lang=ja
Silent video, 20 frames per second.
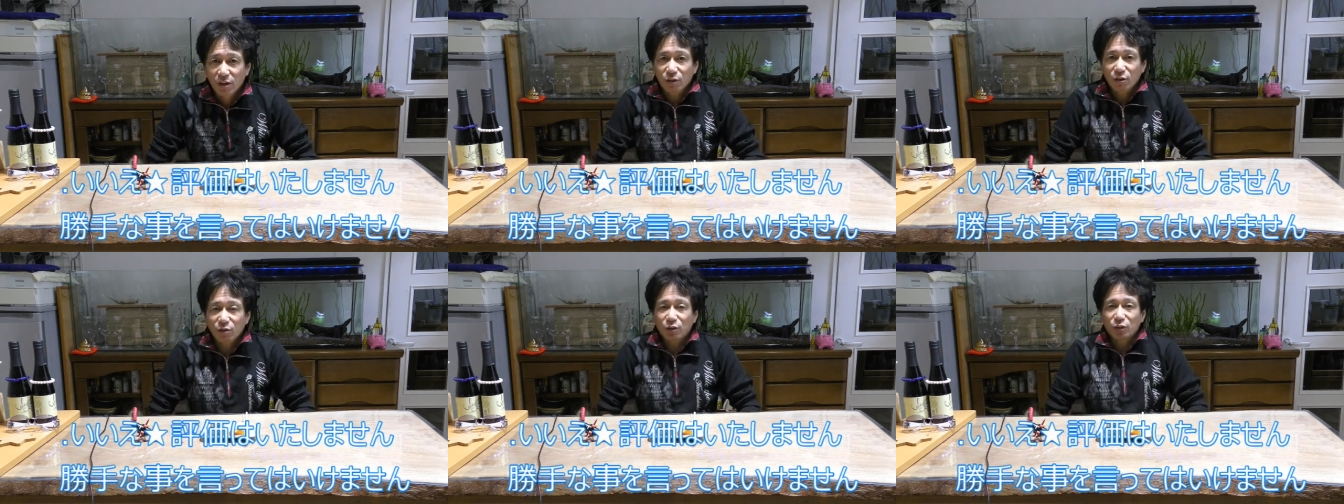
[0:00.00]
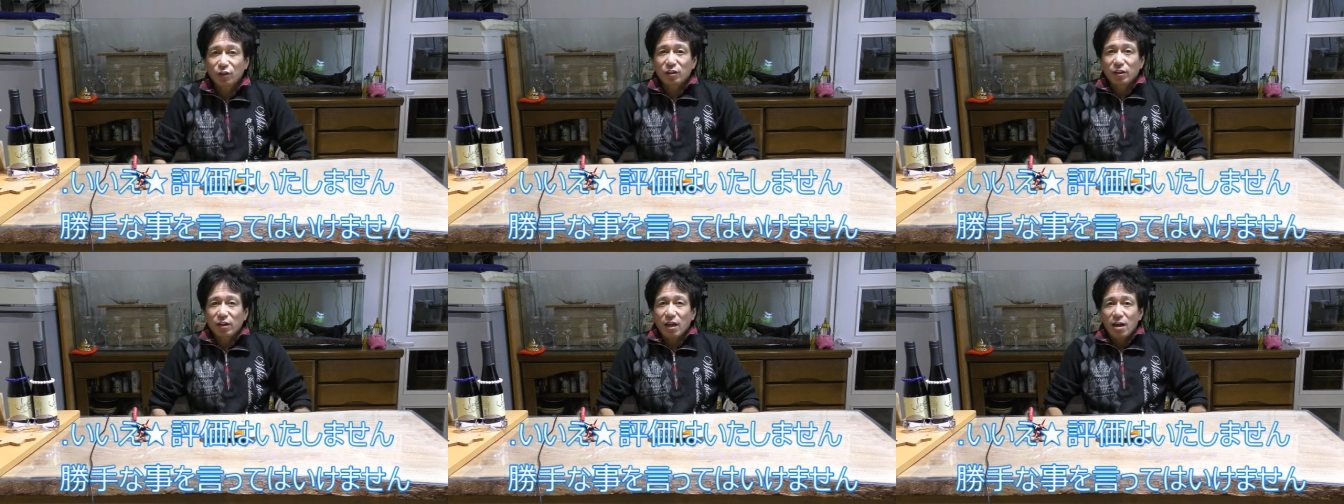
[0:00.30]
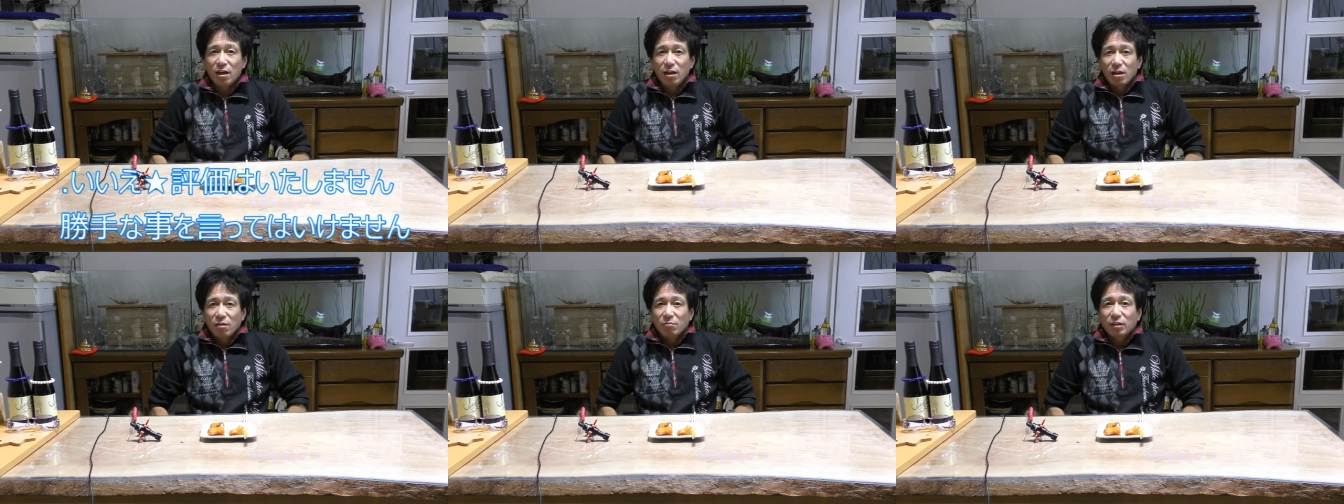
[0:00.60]
ということで
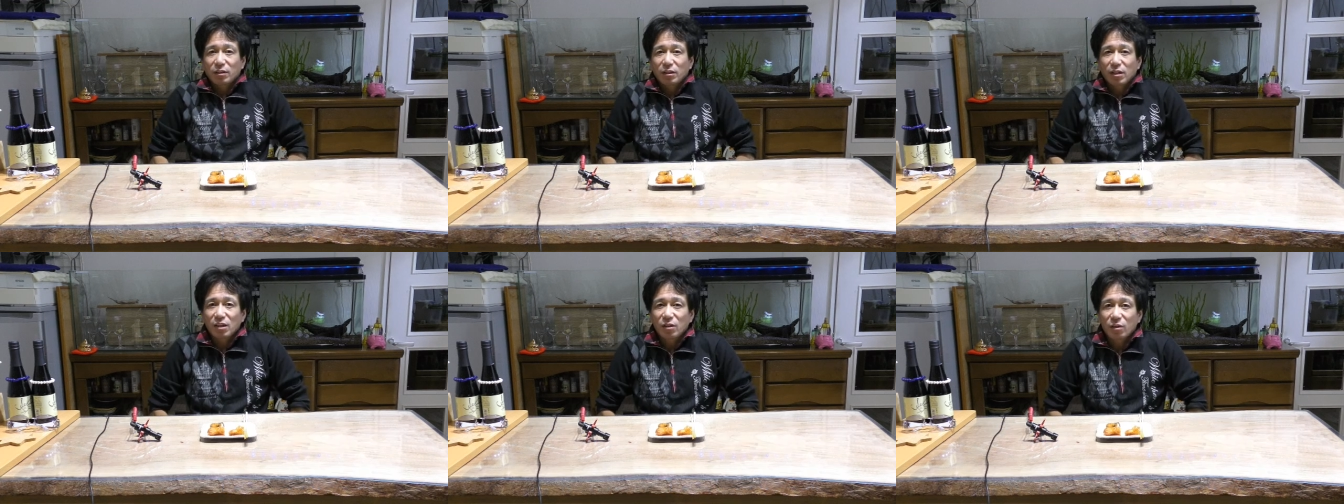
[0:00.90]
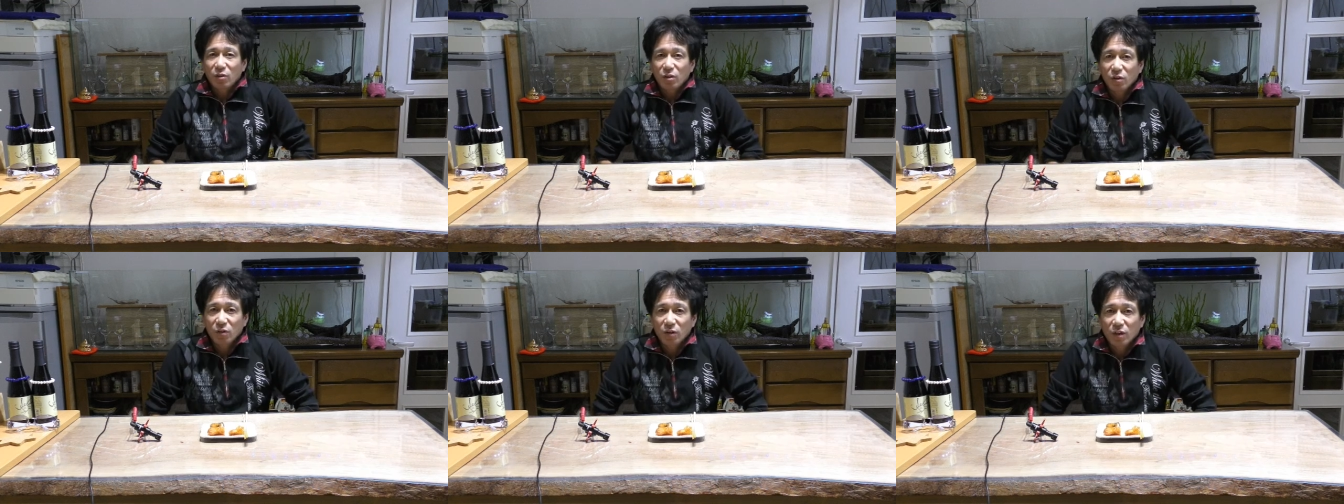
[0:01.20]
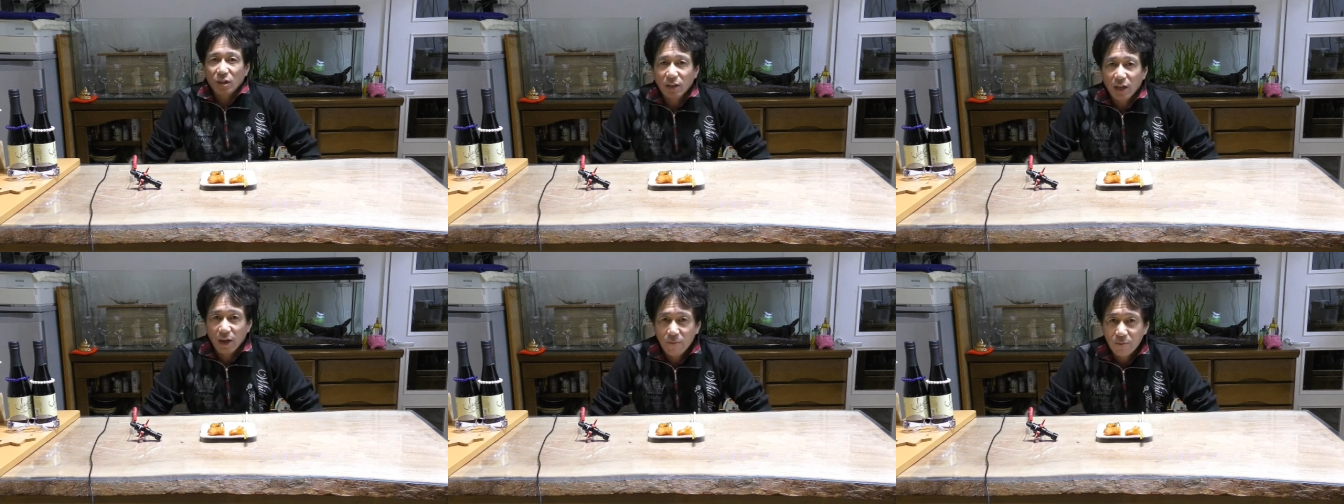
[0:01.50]
ね、またいろいろ
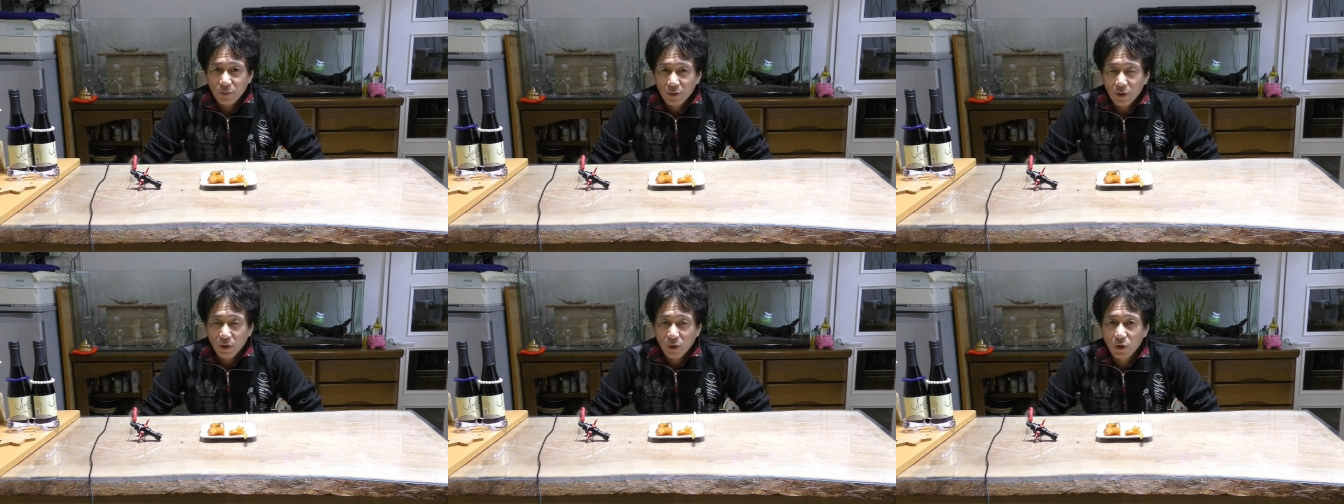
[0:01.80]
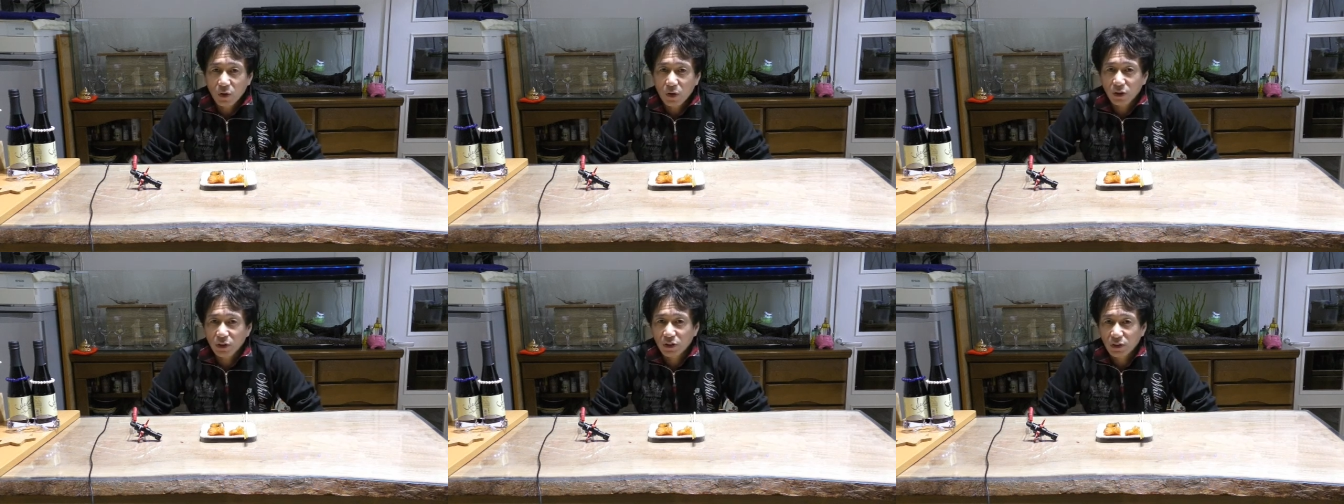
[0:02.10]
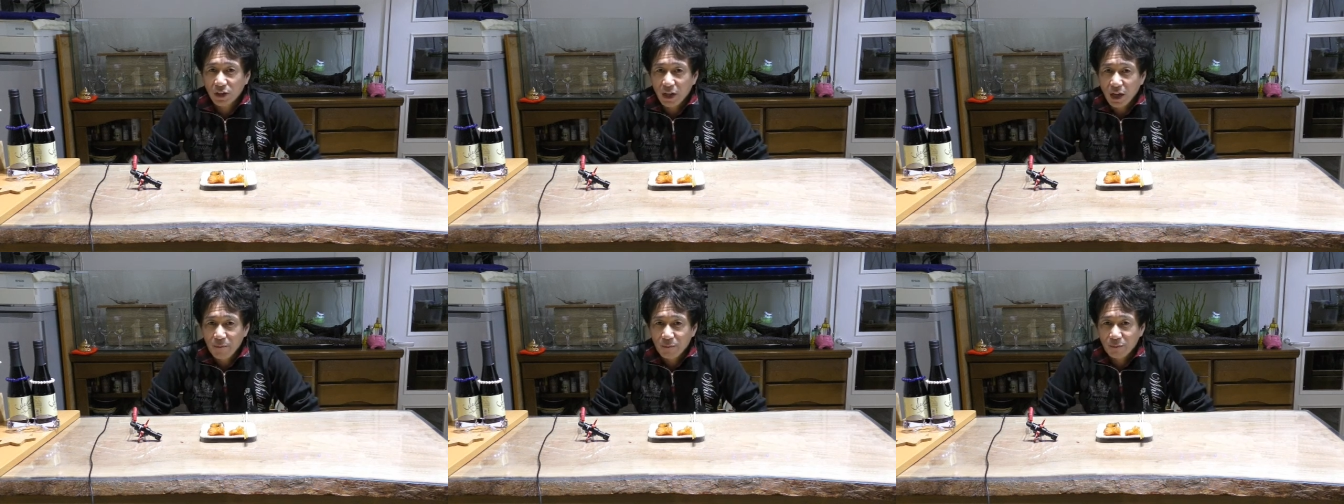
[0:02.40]
なね、こうい
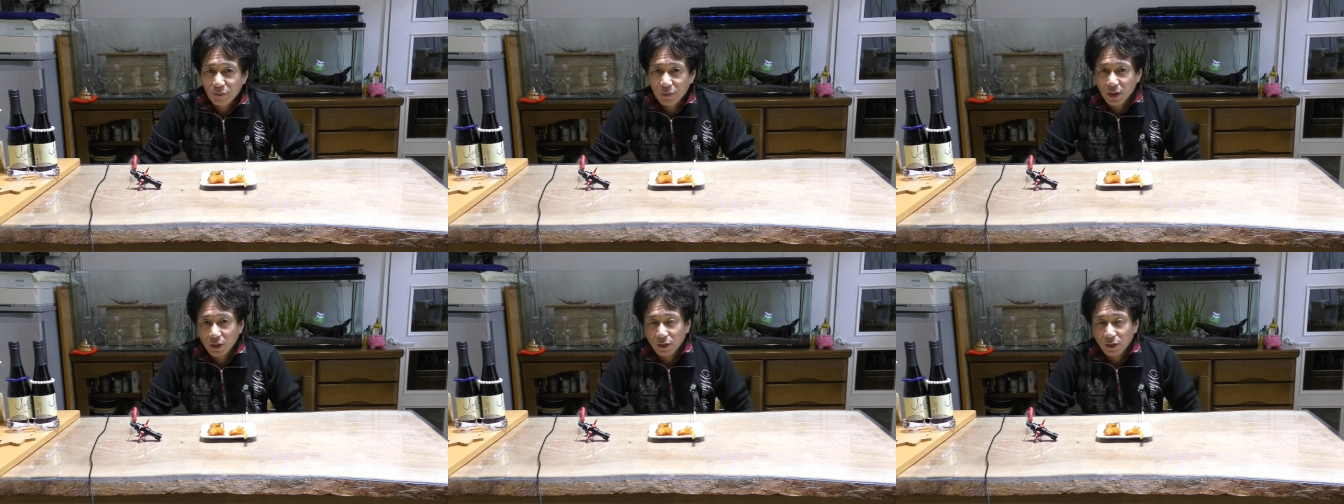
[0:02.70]
うね、